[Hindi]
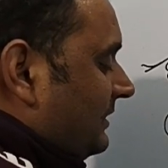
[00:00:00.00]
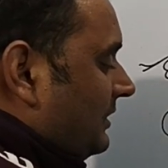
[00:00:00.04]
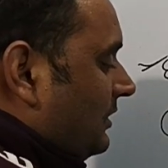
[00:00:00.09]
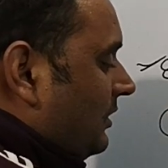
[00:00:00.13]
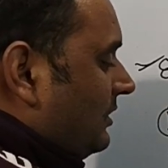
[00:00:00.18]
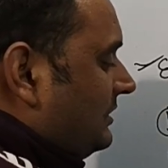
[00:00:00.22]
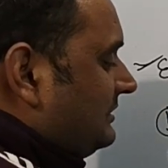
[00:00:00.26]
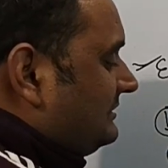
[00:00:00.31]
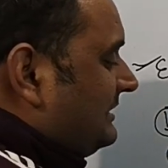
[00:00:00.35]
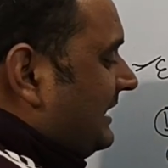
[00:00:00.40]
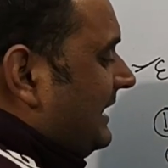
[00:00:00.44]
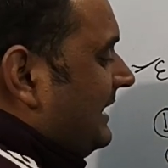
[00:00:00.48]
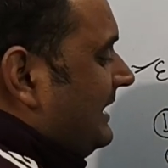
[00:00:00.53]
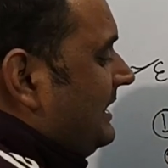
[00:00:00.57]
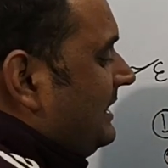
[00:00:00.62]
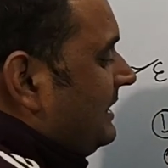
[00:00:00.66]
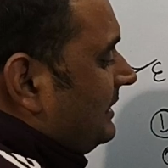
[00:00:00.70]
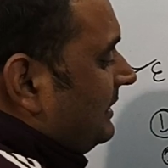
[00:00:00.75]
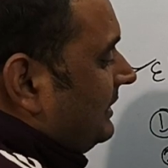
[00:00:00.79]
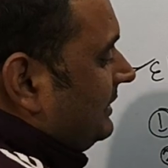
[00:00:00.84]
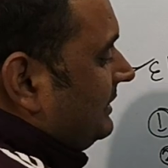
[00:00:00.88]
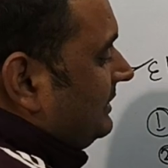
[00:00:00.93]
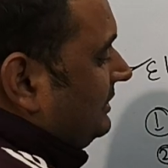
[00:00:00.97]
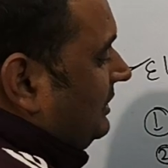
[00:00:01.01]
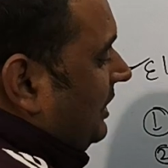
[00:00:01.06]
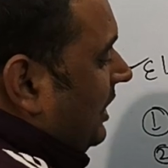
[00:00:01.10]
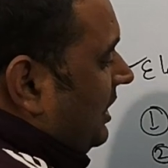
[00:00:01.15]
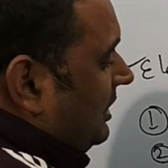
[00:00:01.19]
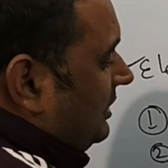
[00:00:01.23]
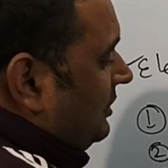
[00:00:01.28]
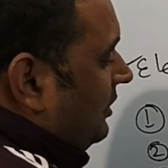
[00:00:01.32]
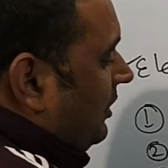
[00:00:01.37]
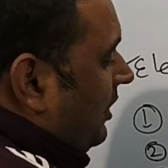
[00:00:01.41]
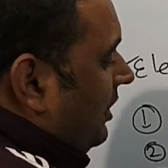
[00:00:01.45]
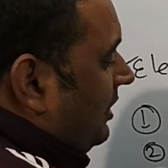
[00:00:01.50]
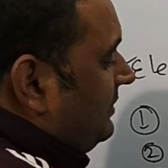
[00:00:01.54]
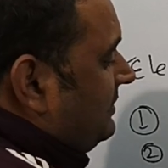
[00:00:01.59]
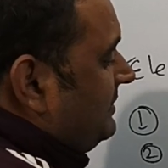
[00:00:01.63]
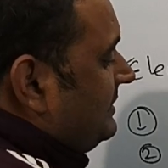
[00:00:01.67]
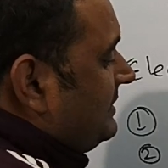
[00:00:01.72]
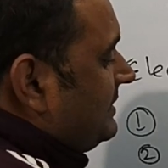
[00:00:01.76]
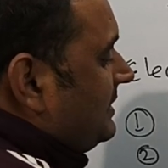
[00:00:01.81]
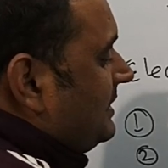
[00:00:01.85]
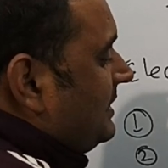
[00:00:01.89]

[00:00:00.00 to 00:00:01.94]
कौन सा है टॉर्क ऑन